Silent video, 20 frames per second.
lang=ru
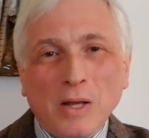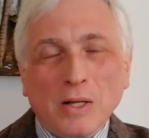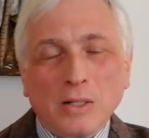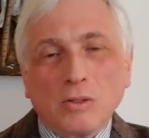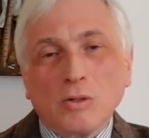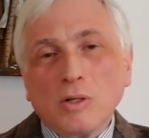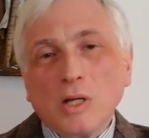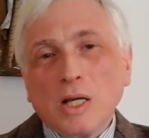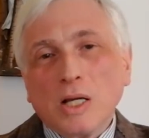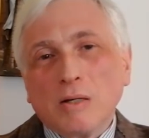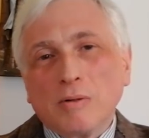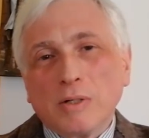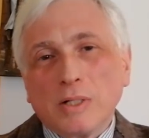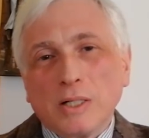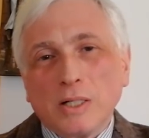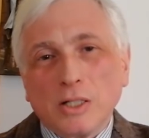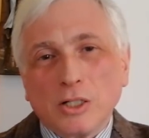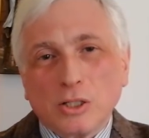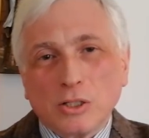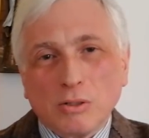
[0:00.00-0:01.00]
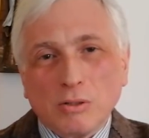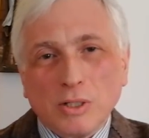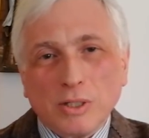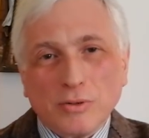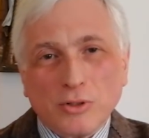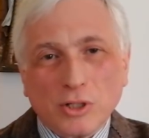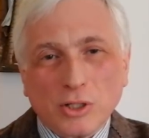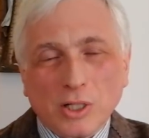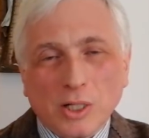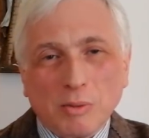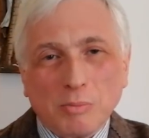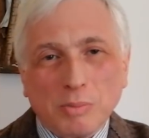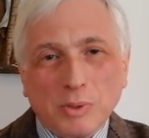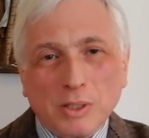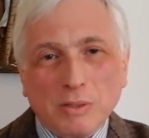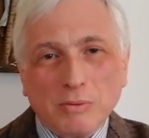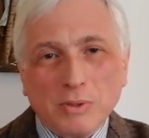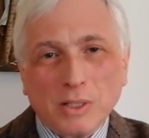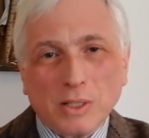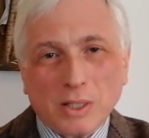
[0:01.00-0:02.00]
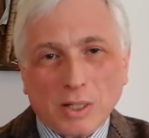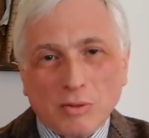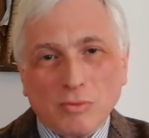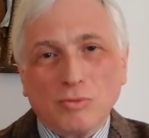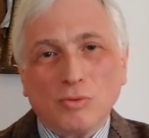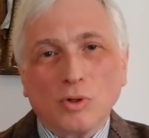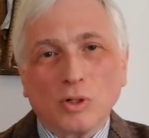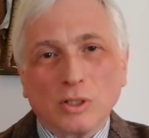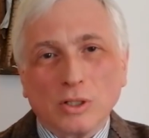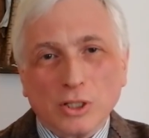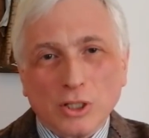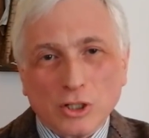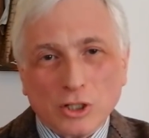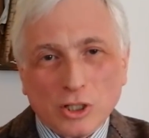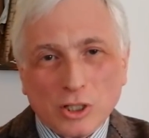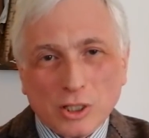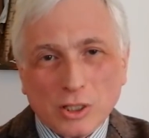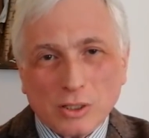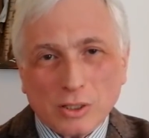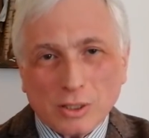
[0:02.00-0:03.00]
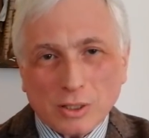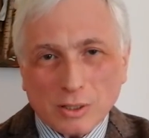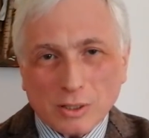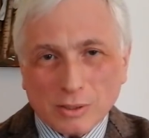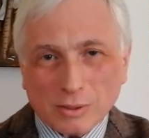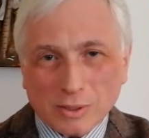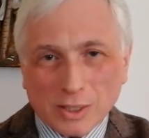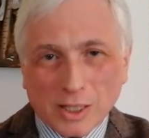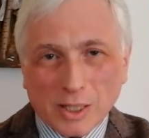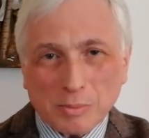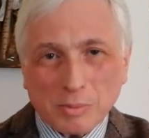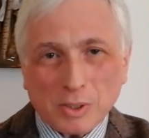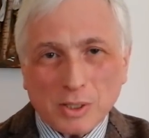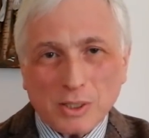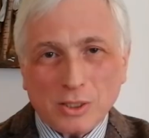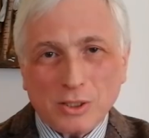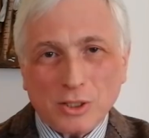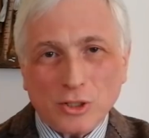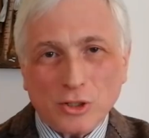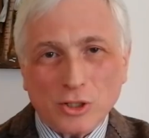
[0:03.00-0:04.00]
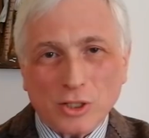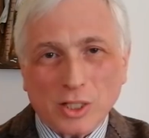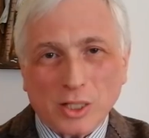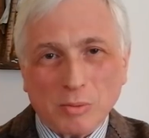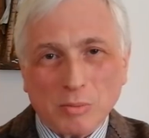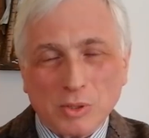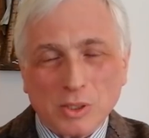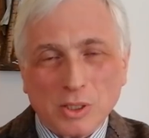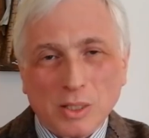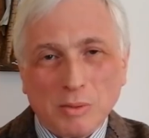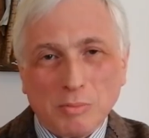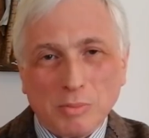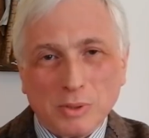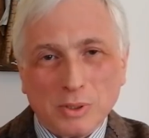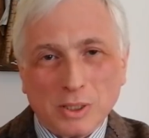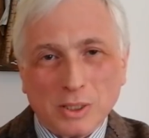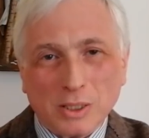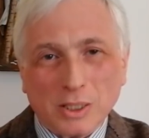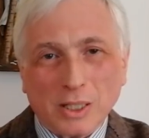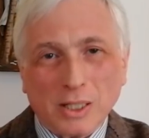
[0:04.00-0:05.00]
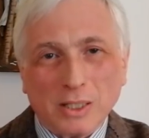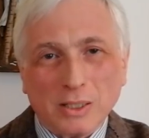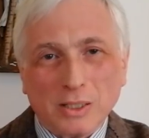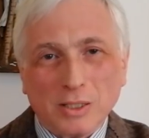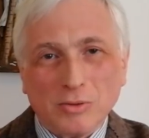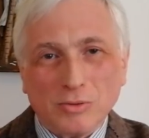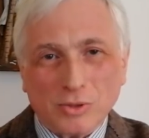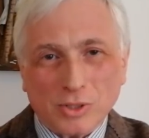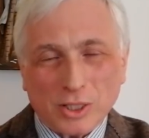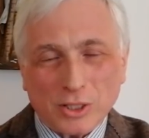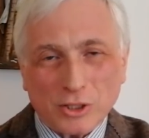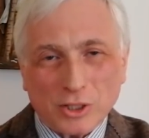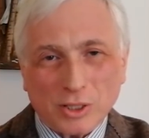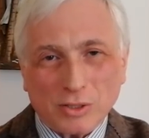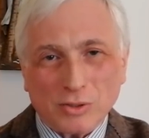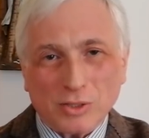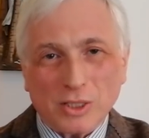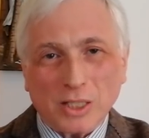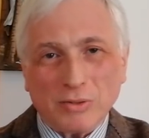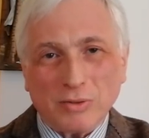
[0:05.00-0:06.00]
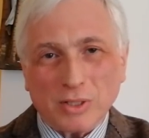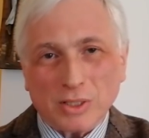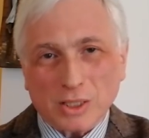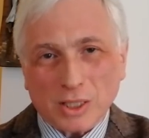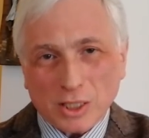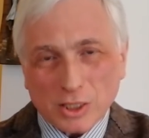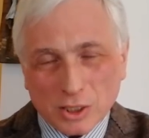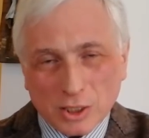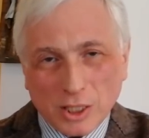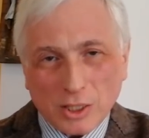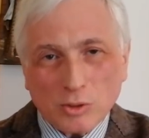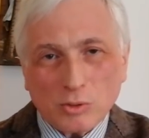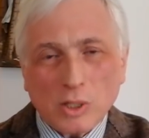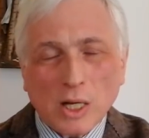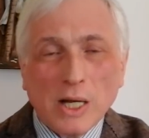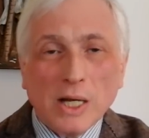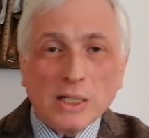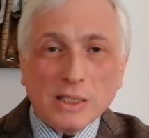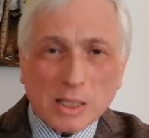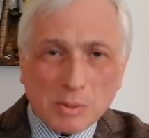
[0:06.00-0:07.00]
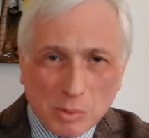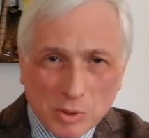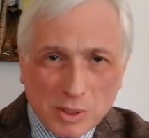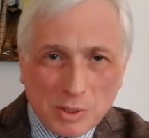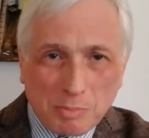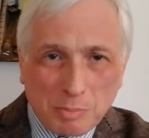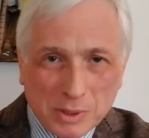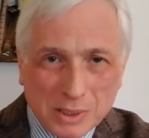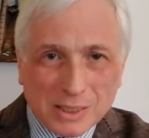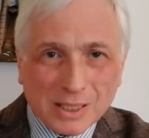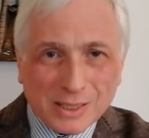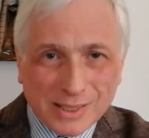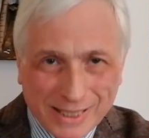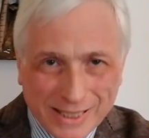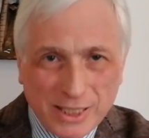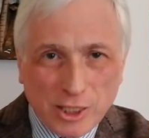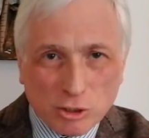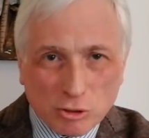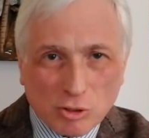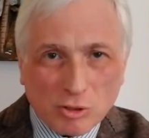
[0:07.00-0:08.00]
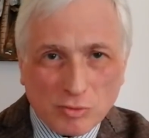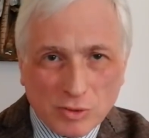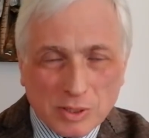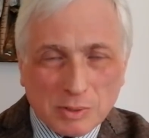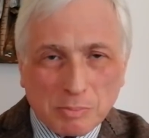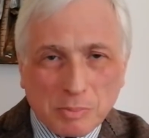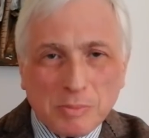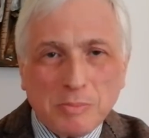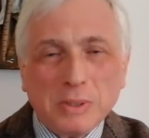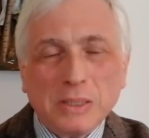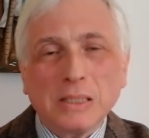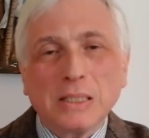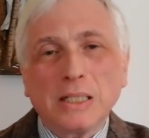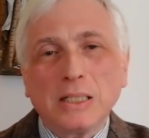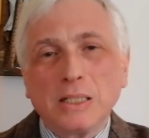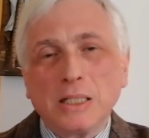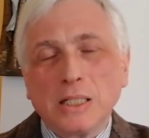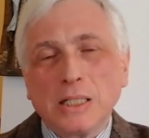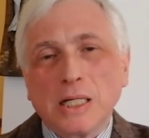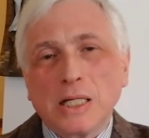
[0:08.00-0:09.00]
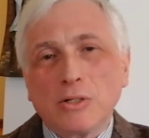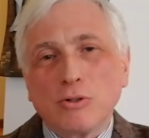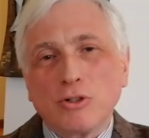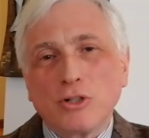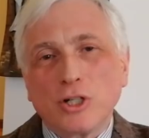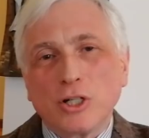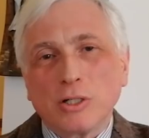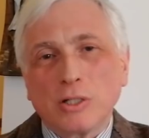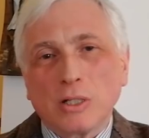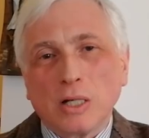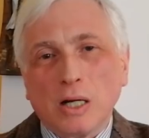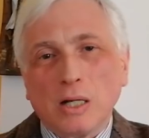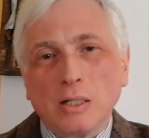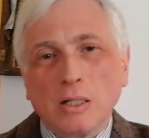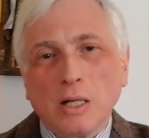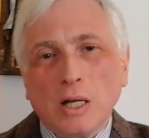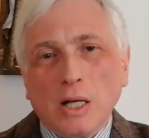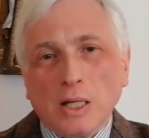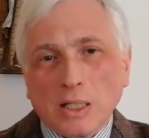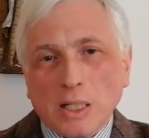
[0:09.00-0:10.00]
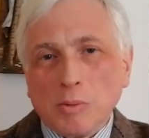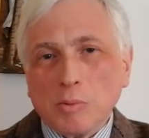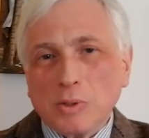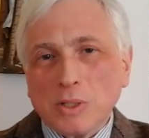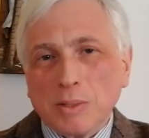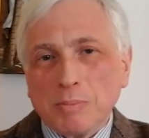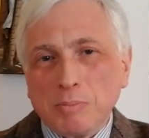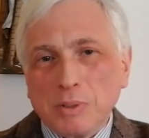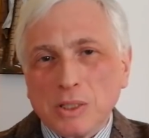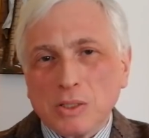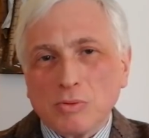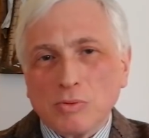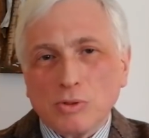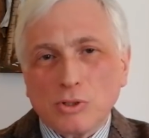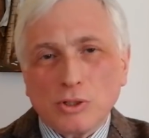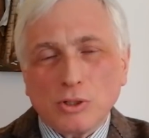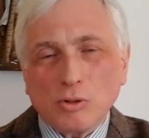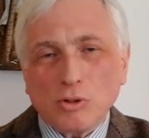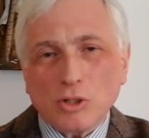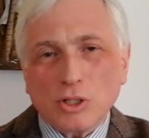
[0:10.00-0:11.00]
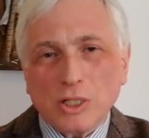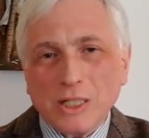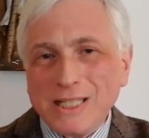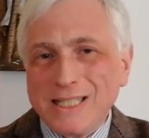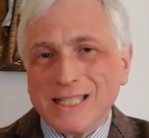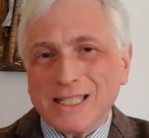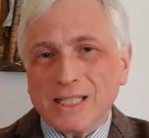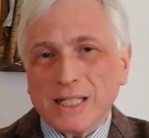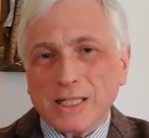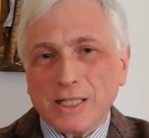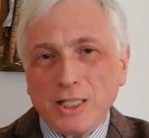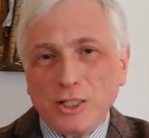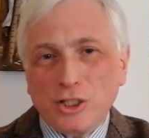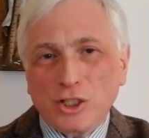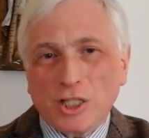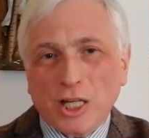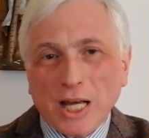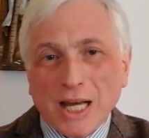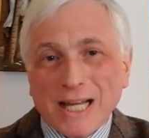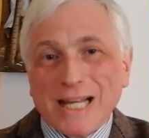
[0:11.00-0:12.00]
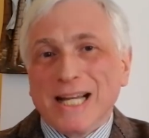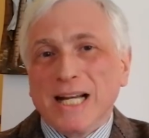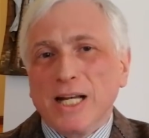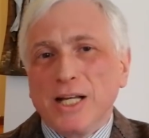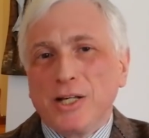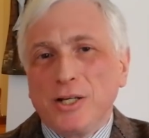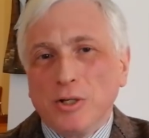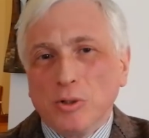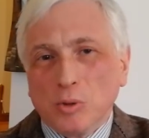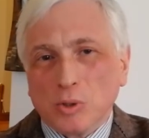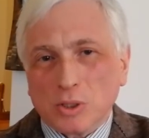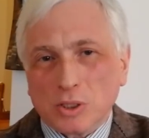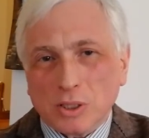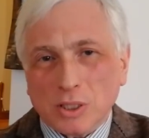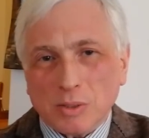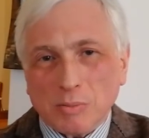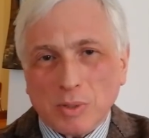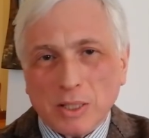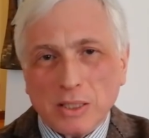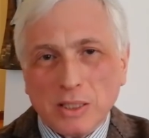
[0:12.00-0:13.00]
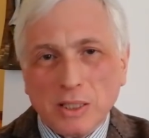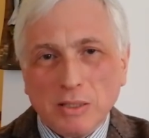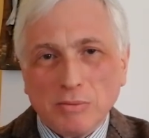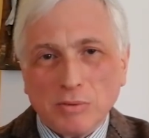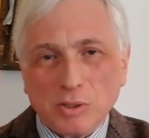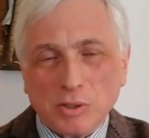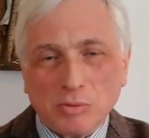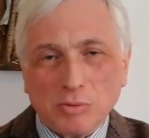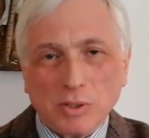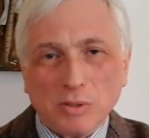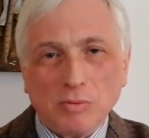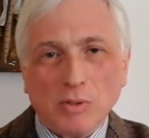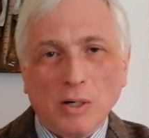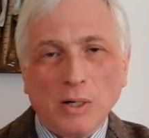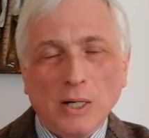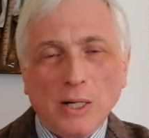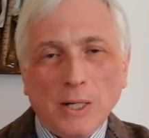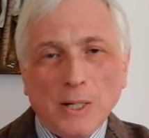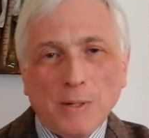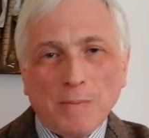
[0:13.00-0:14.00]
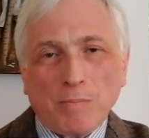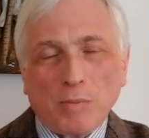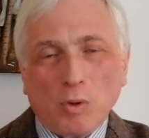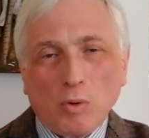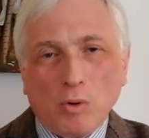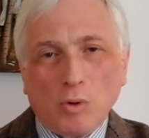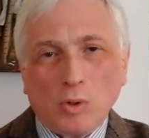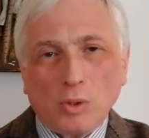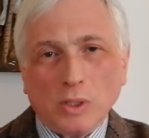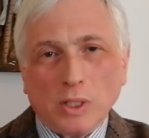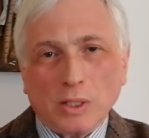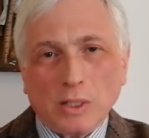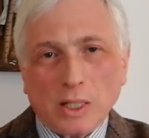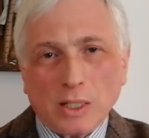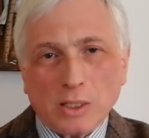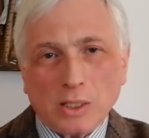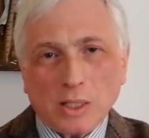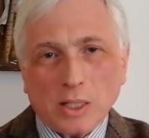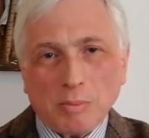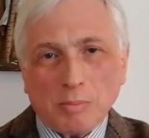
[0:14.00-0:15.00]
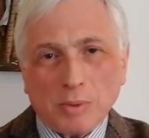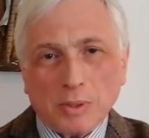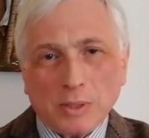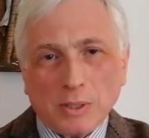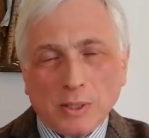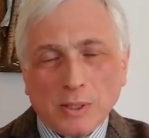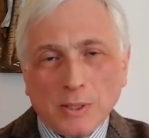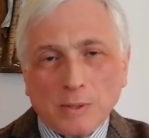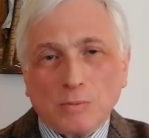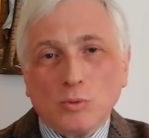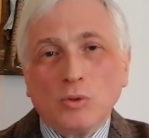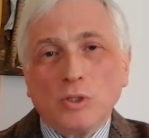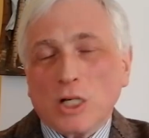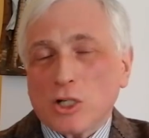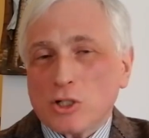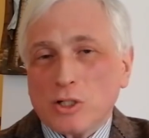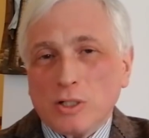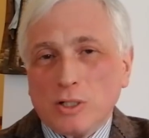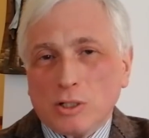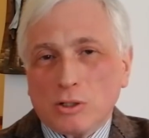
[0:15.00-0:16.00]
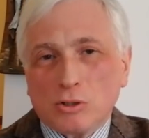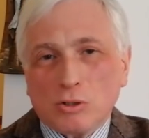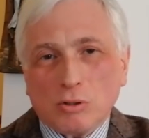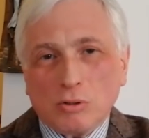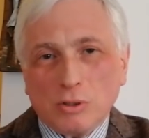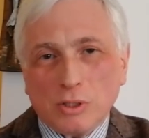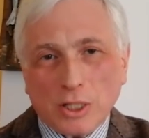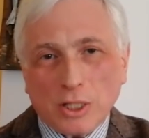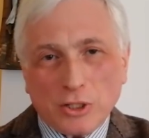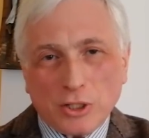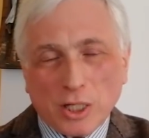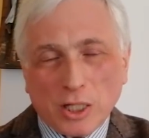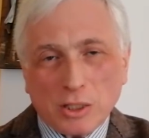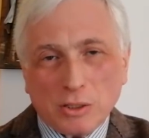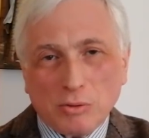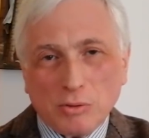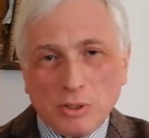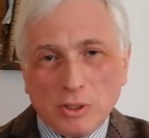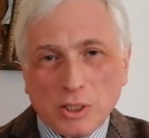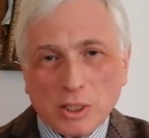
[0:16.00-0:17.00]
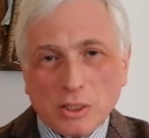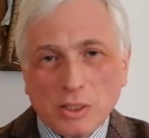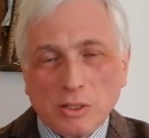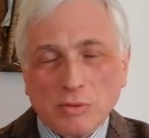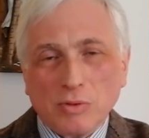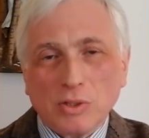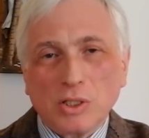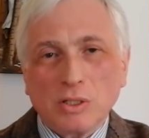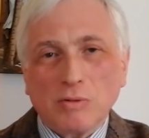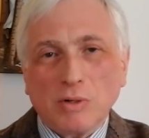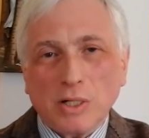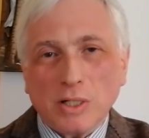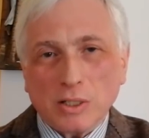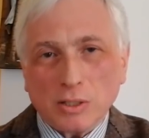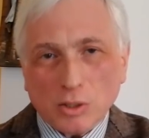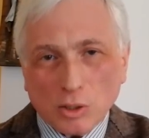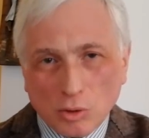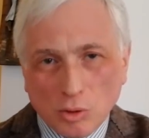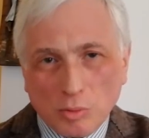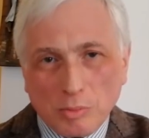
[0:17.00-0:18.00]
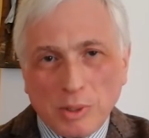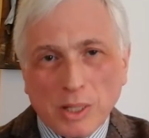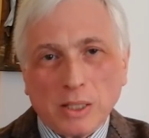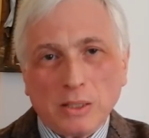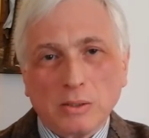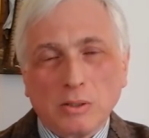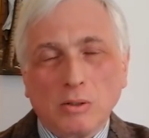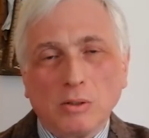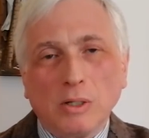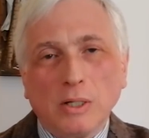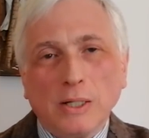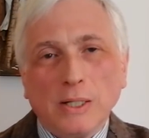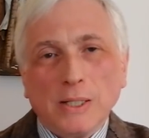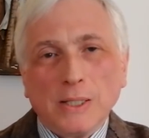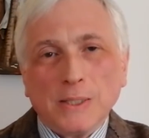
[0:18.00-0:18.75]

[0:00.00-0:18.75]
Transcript: Другие говорили, что Левченко привык к комфортной жизни на капиталистическом Западе и не хотел возвращаться в Советский Союз. Сам он написал книжку воспоминаний, я ее читал. Там он описывает сложные идеологические и религиозные мотивы своего ухода ну, на Запад. Ну, наше редакционное начальство, естественно, вызывали на Лубянку.